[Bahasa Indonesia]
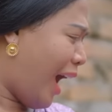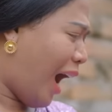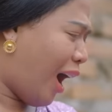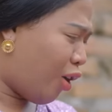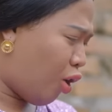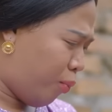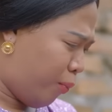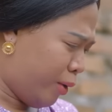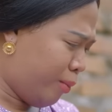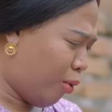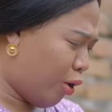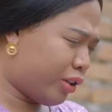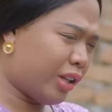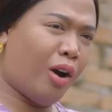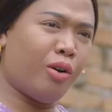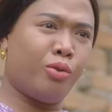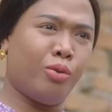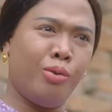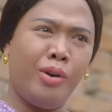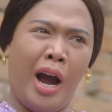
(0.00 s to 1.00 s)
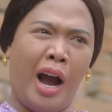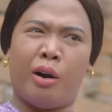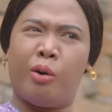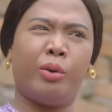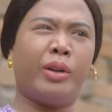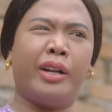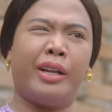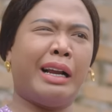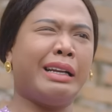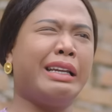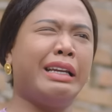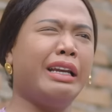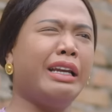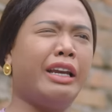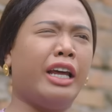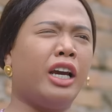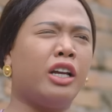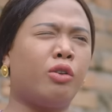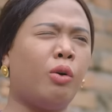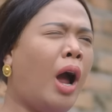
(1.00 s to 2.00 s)
Aku pun mau tahu juga aku tentang si
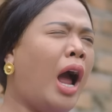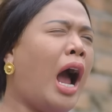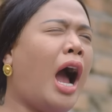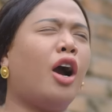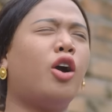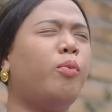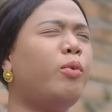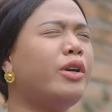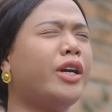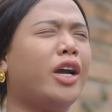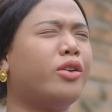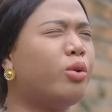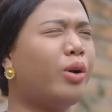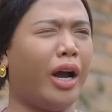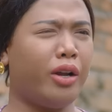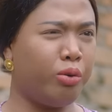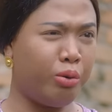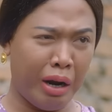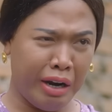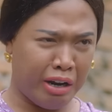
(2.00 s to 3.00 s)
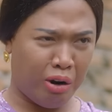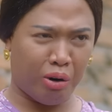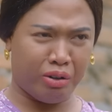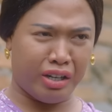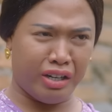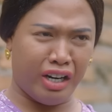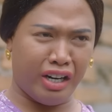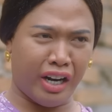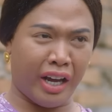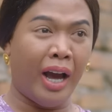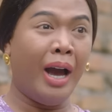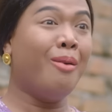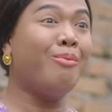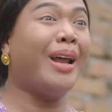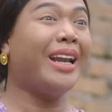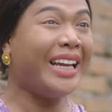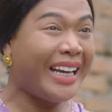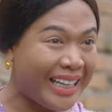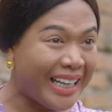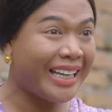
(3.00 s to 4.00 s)
Nining itu. Aku pun gak suka juga nengok si Nining.
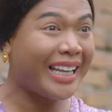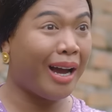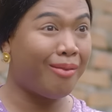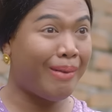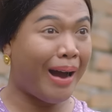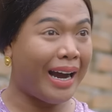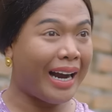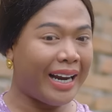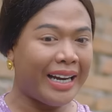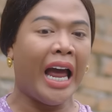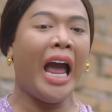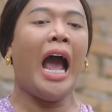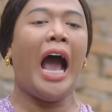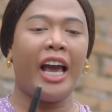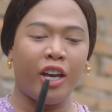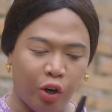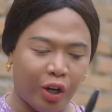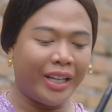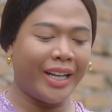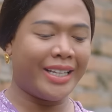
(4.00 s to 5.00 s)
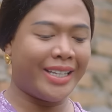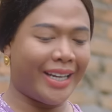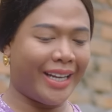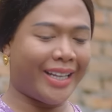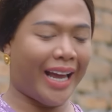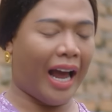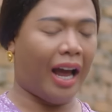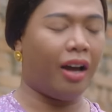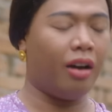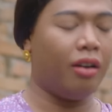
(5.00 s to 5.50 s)
Berarti kita sama, kan? Ayo kita cerita.